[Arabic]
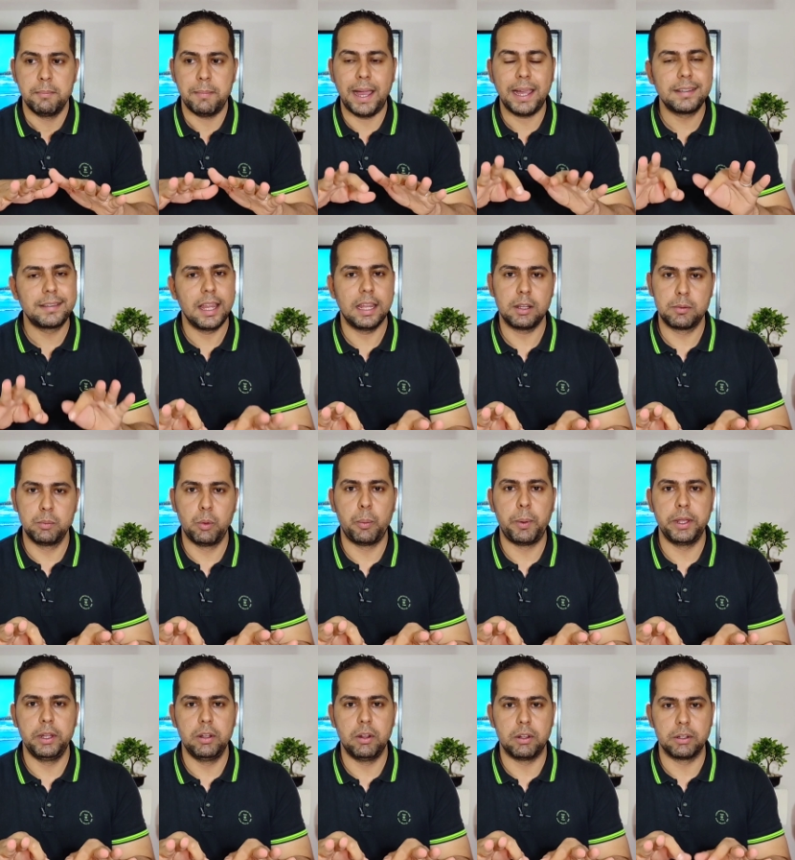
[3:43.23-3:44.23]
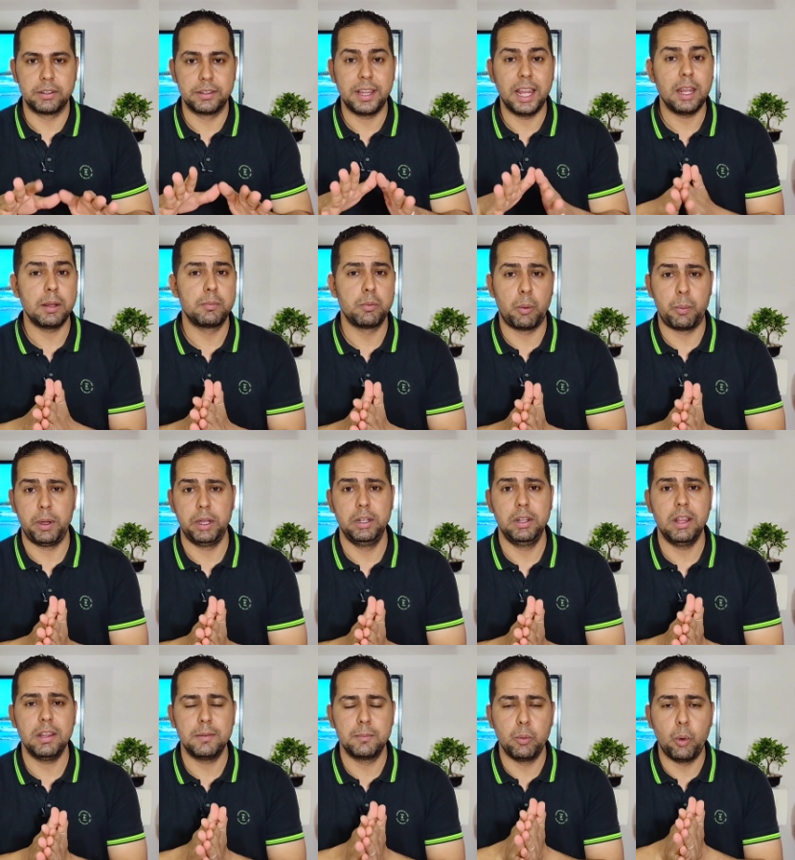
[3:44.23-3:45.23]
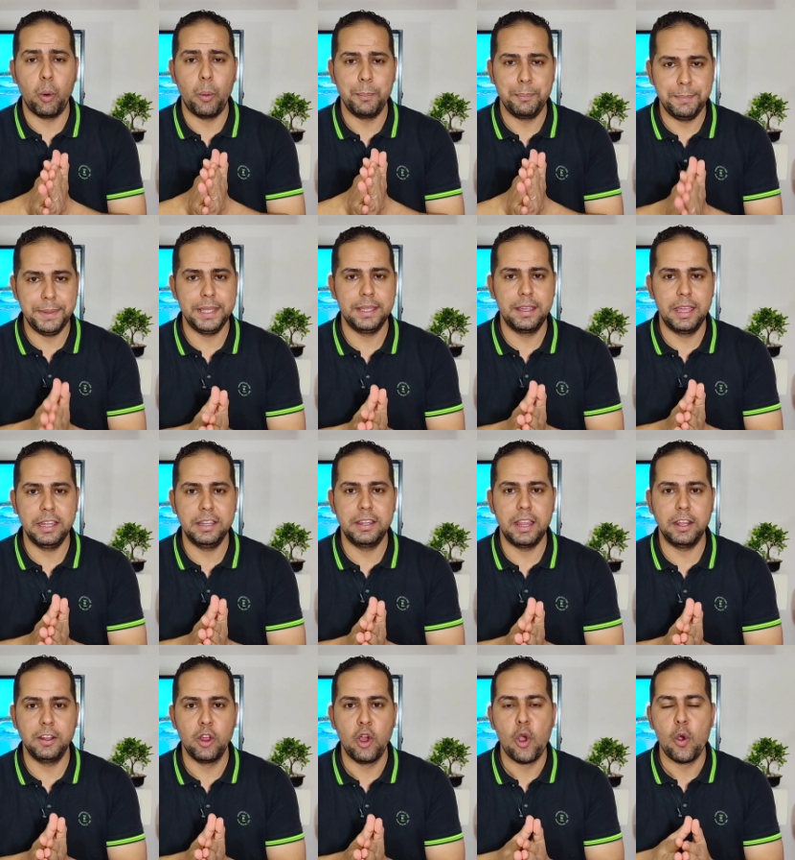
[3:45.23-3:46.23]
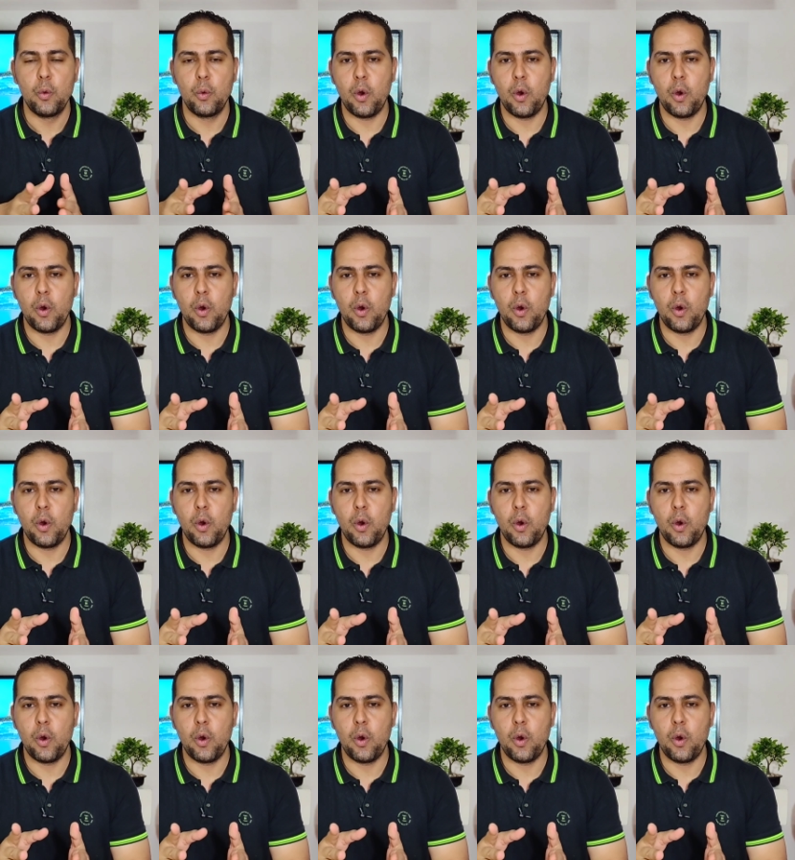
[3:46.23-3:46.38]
معاك ثلاث موبايلات ثلاث موبايلات مهمين جدا